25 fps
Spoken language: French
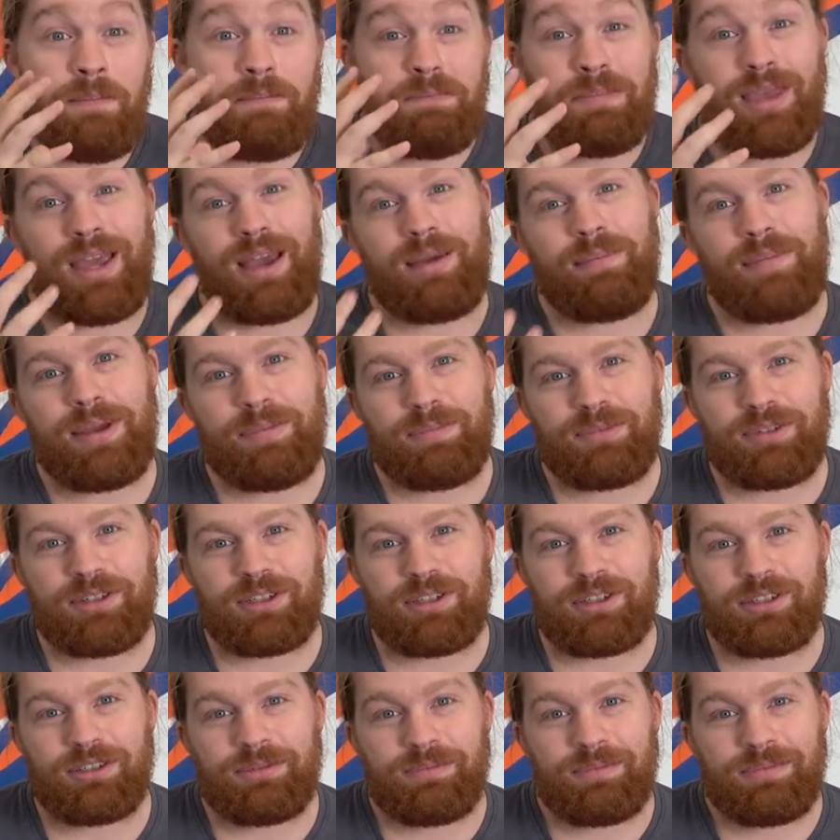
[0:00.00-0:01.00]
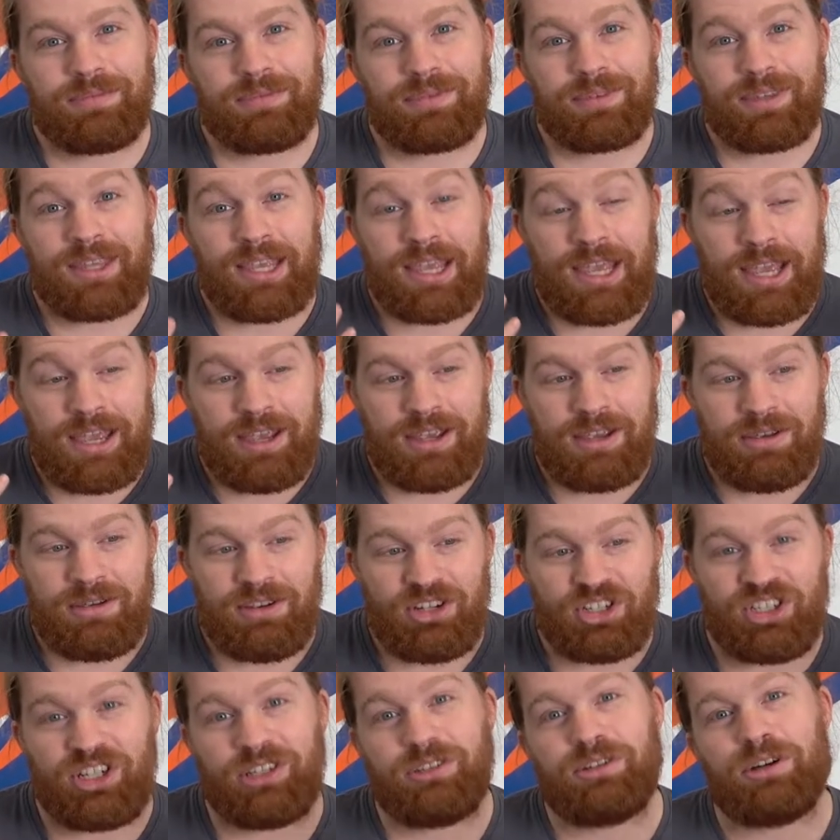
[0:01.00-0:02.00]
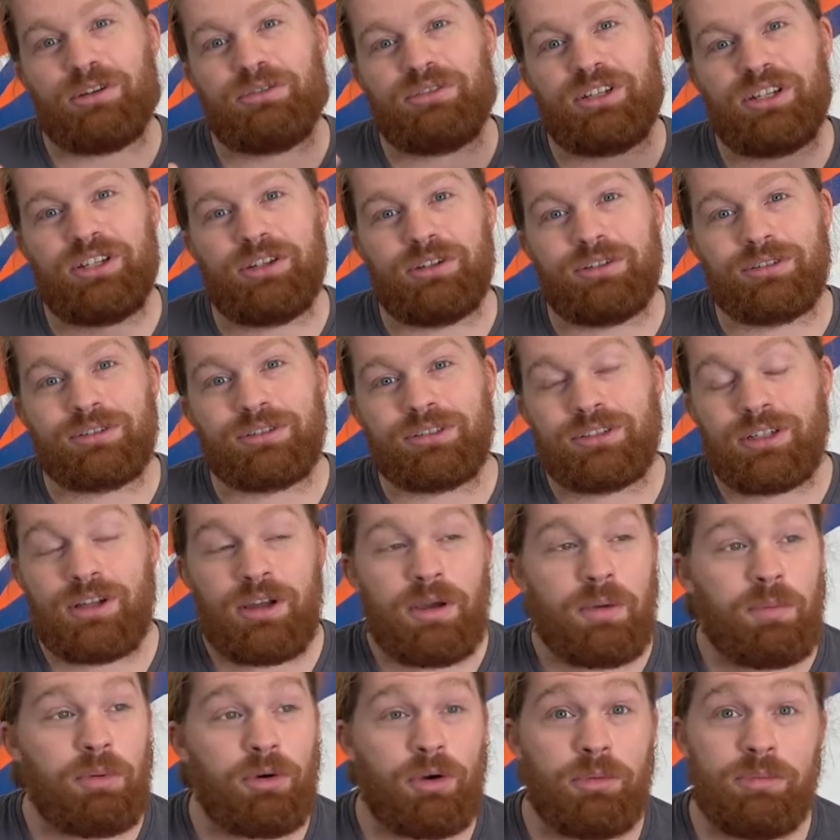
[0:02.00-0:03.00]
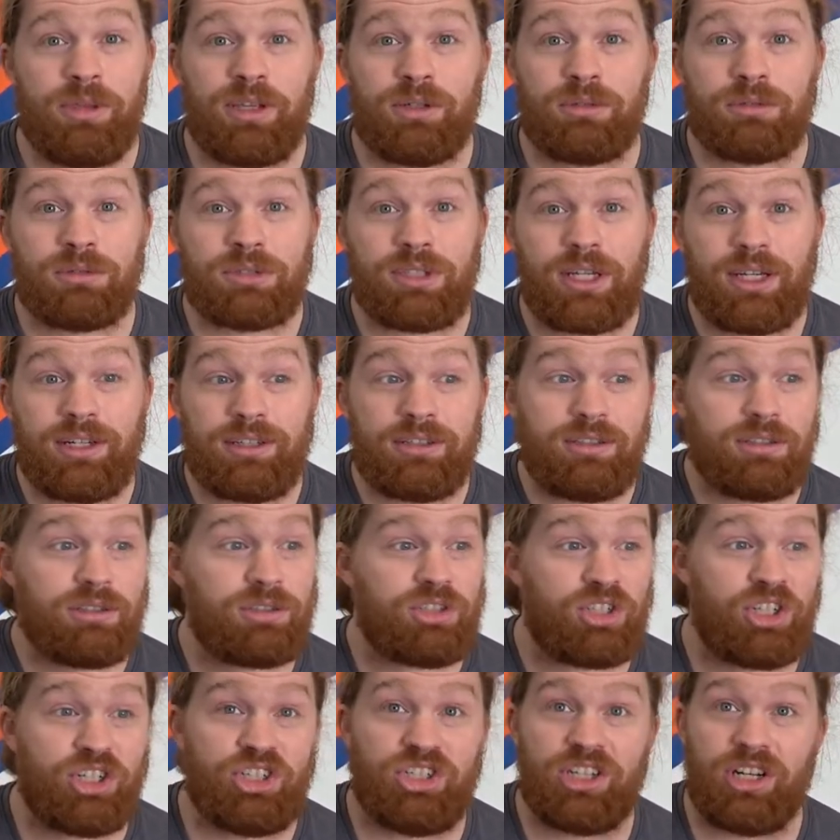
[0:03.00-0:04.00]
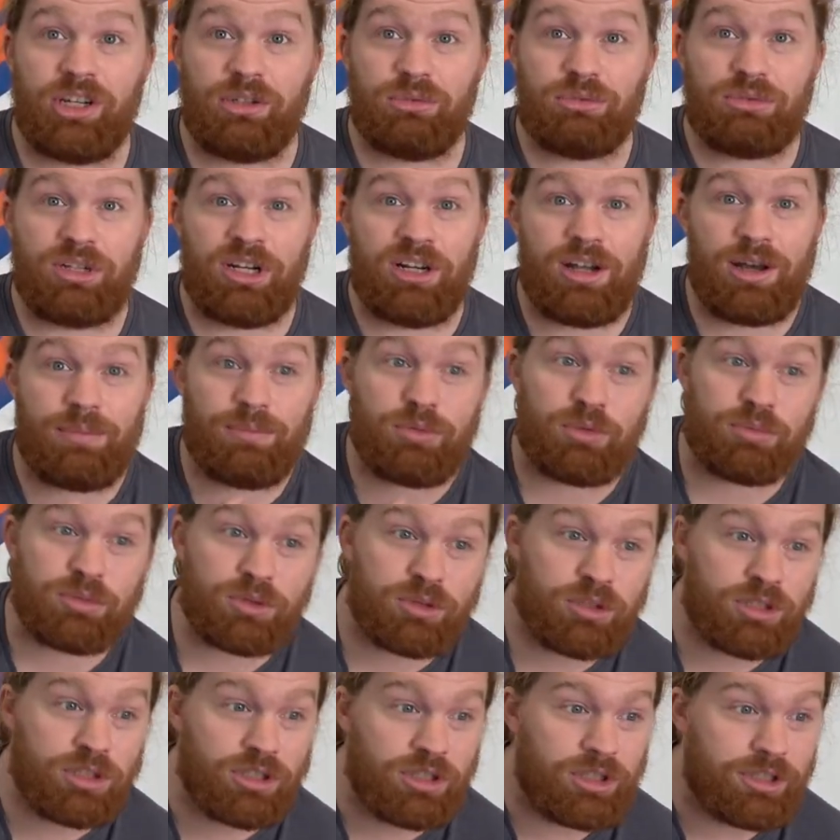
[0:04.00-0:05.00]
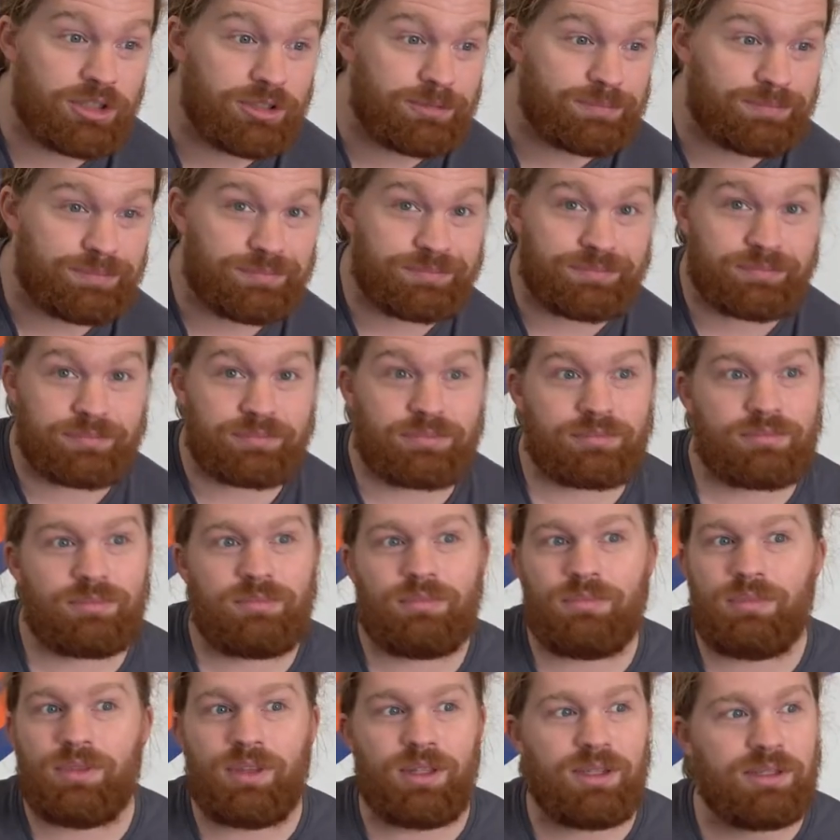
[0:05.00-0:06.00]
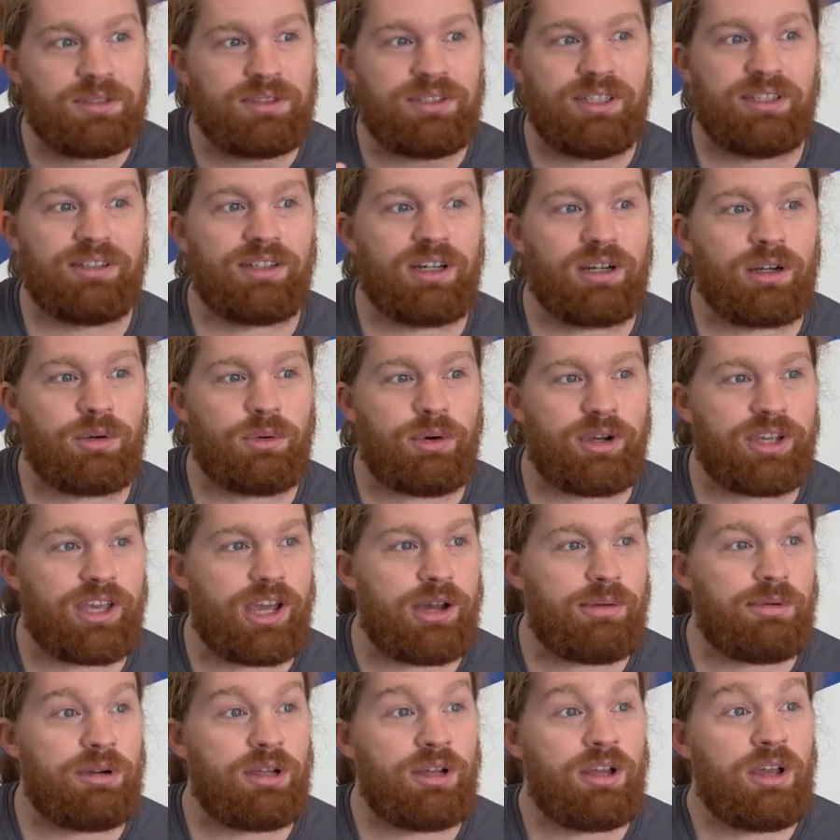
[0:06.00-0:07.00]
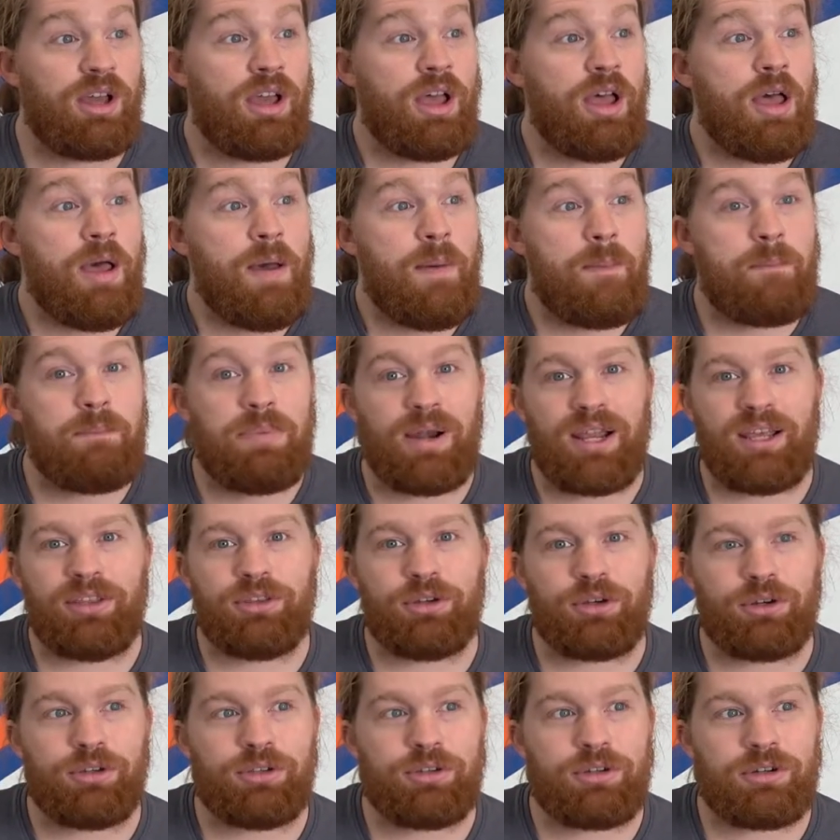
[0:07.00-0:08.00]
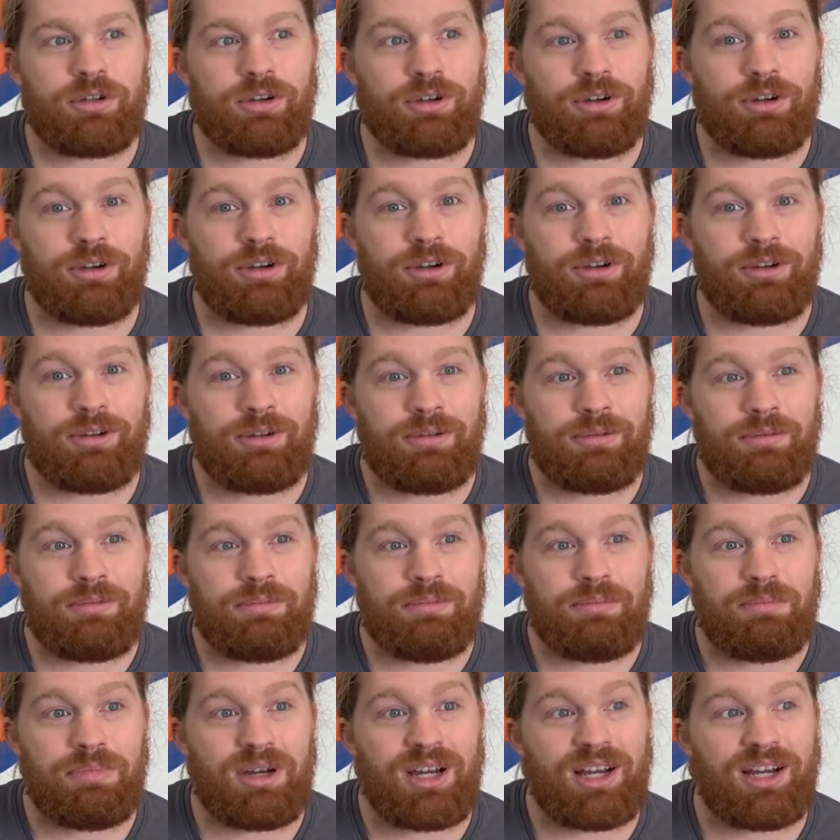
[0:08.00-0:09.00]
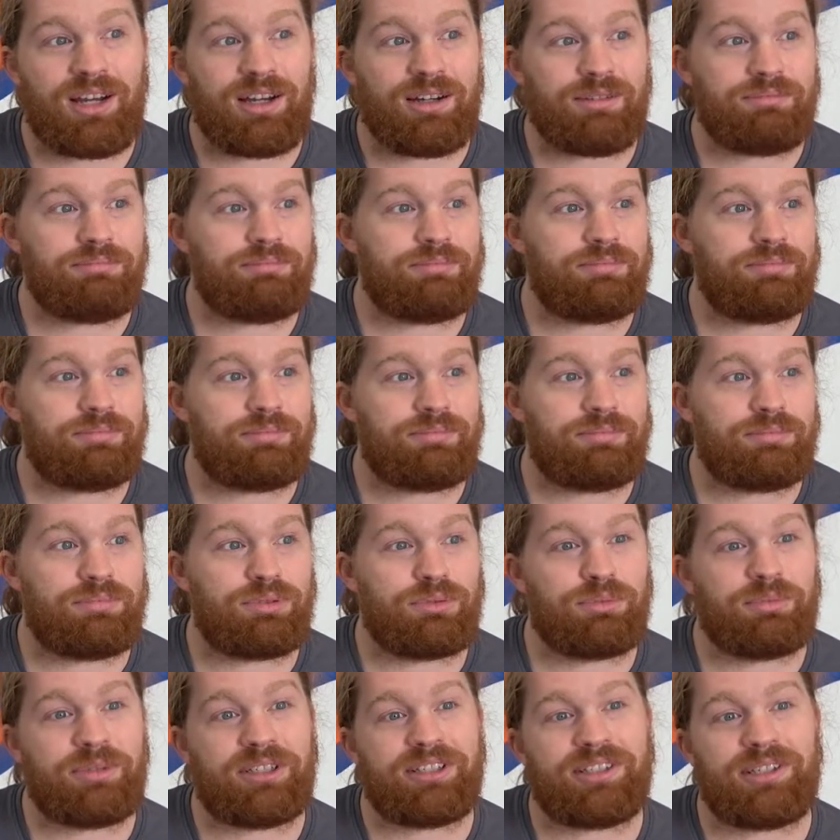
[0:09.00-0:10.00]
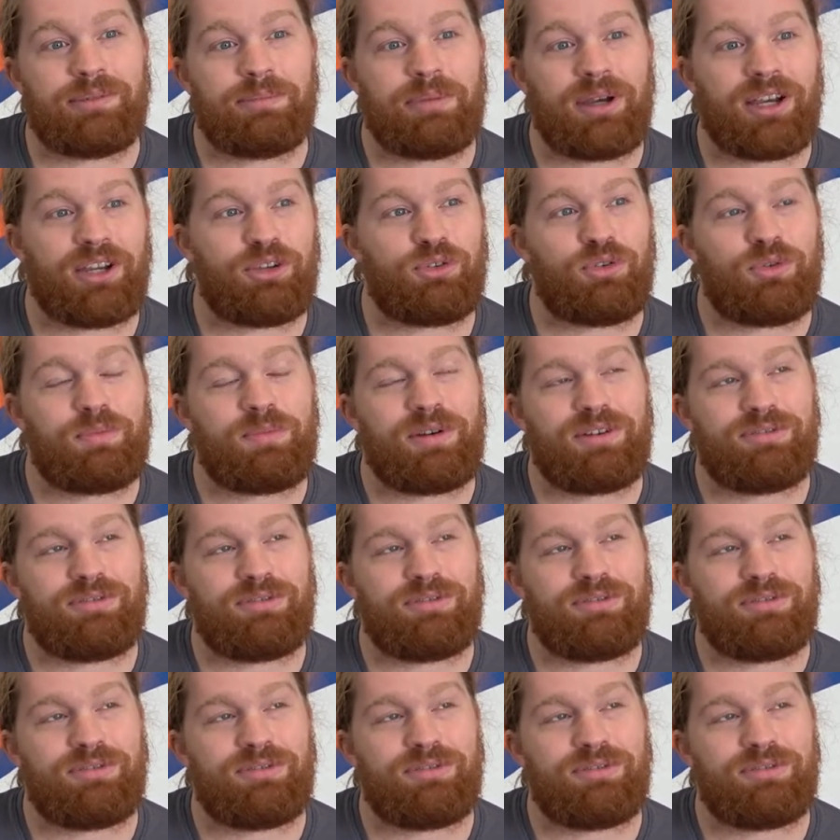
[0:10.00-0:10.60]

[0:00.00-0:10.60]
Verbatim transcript: Mais en même temps, j'adore Villeneuve. Premier contact, j'ai chié toutes les larmes de mon corps. C'était incroyable. Blade Runner, euh, bah bon bah c'est pareil, je suis